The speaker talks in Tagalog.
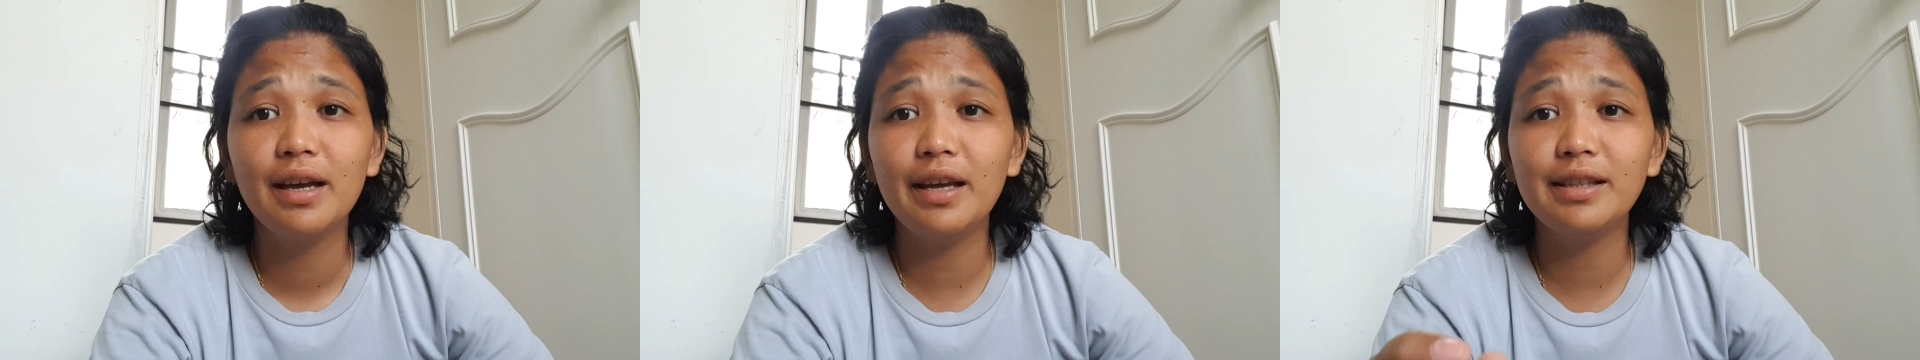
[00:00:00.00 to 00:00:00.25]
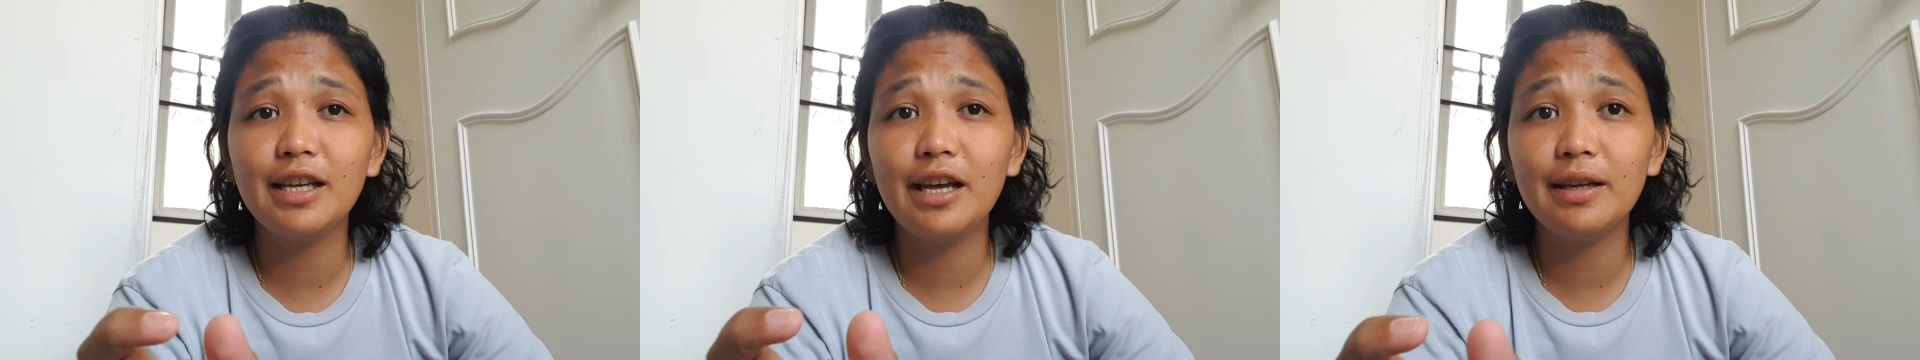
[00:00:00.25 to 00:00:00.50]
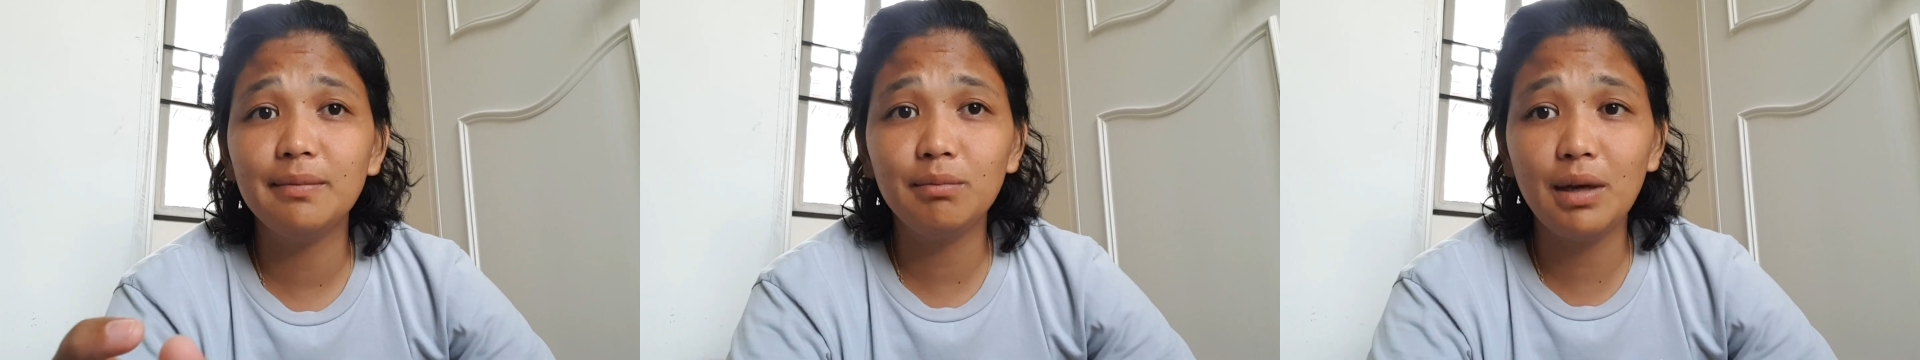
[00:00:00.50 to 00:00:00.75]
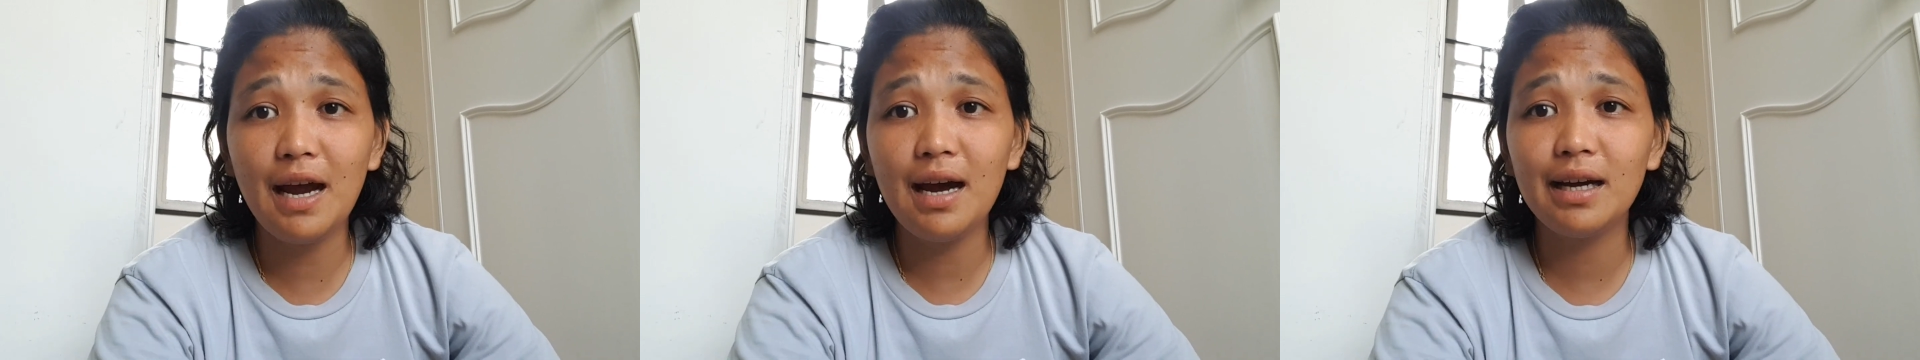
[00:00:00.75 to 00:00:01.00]
and
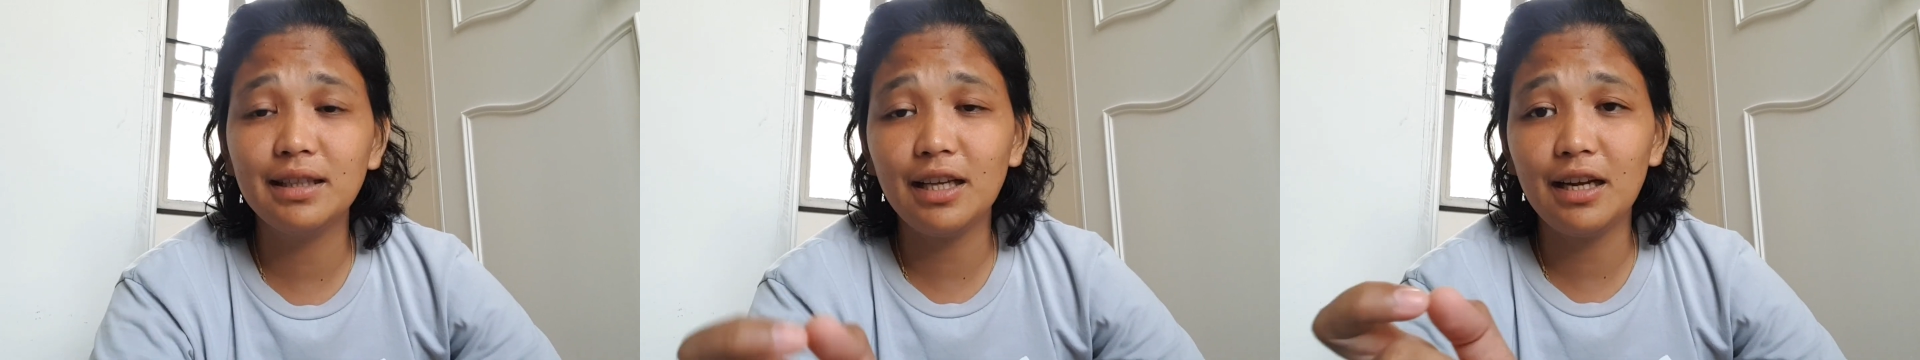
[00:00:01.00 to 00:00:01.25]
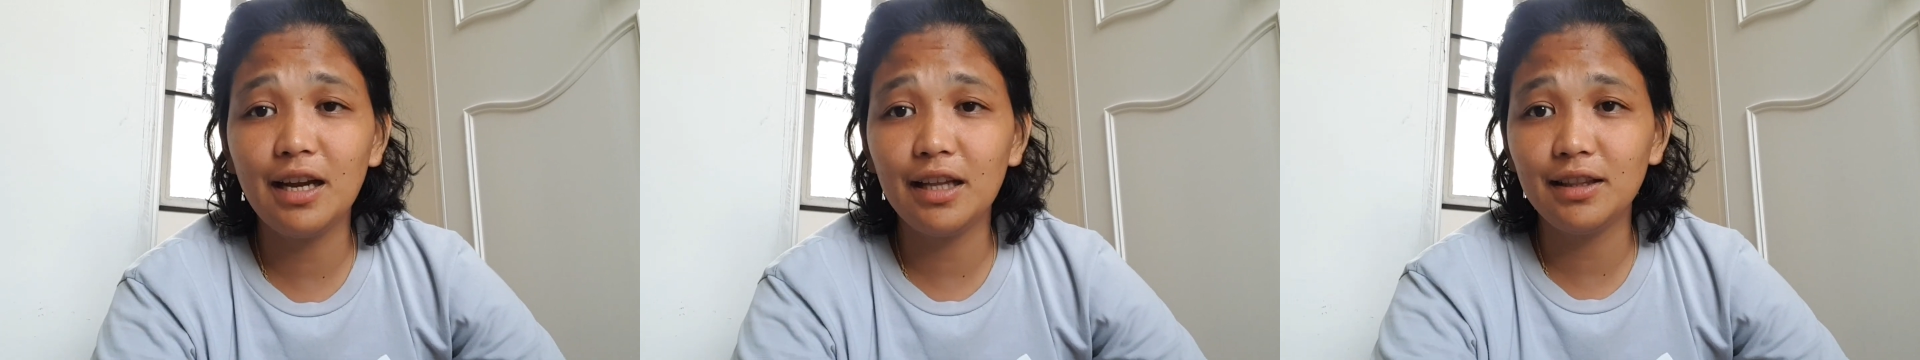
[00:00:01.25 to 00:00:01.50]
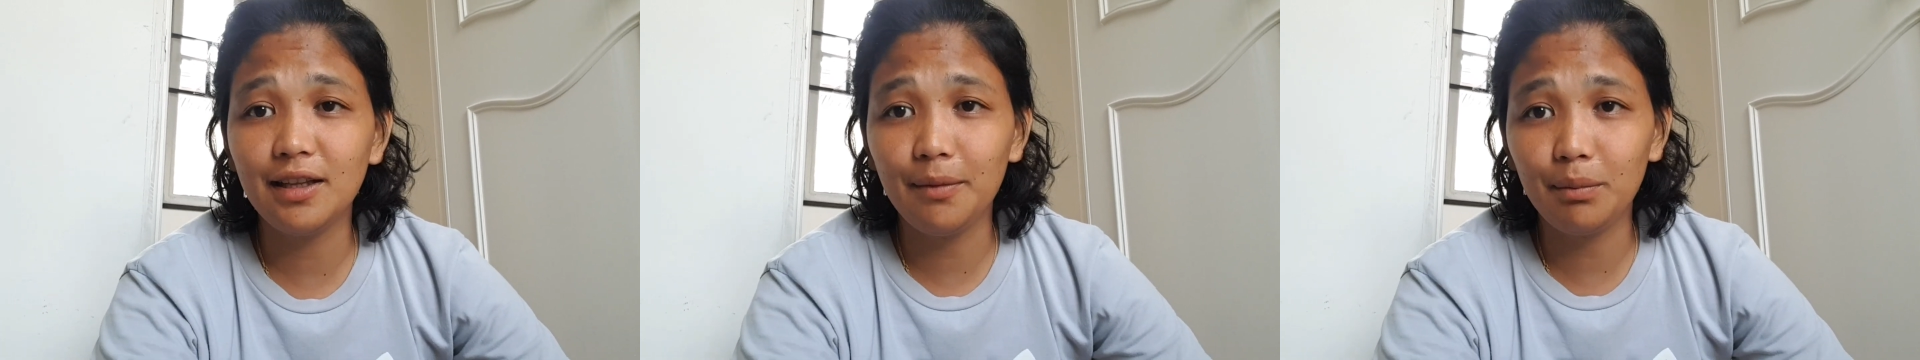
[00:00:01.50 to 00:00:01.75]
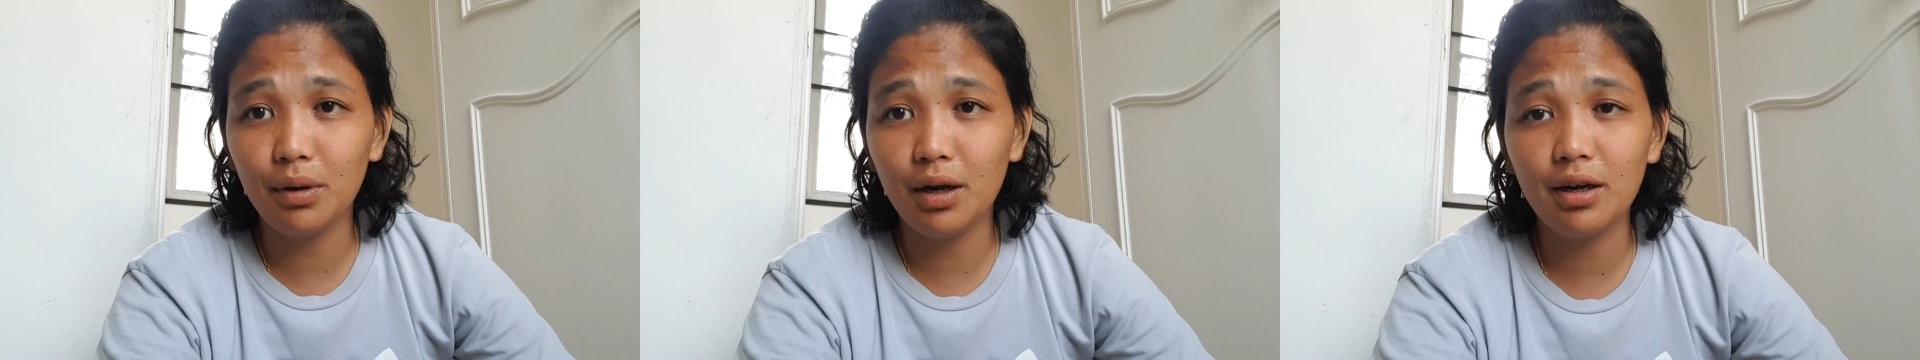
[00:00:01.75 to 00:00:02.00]
then block, and then lot
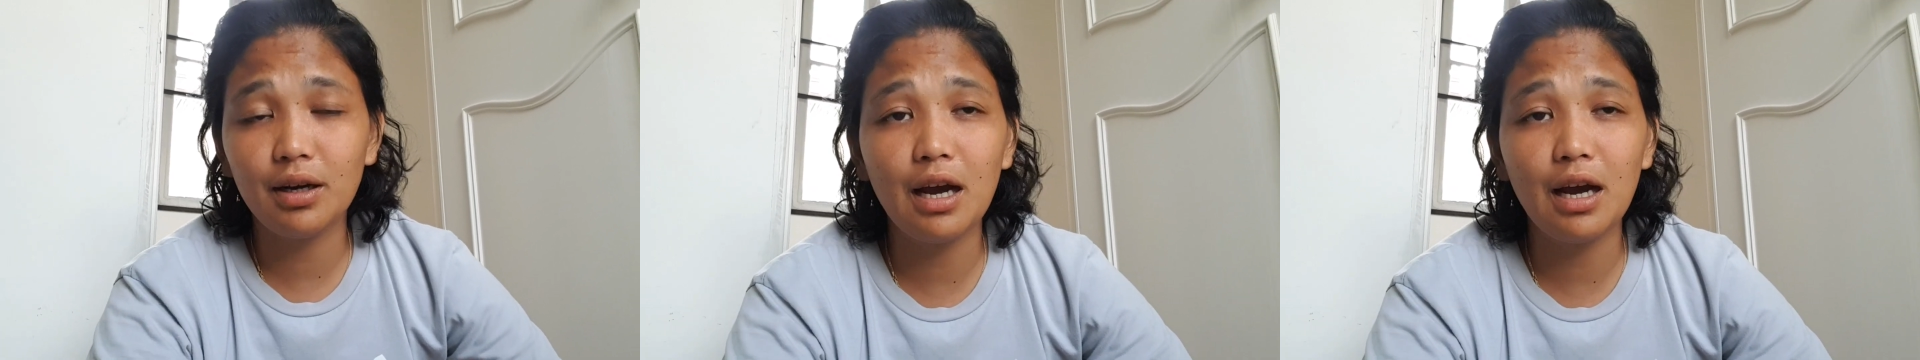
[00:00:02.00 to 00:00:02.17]
number.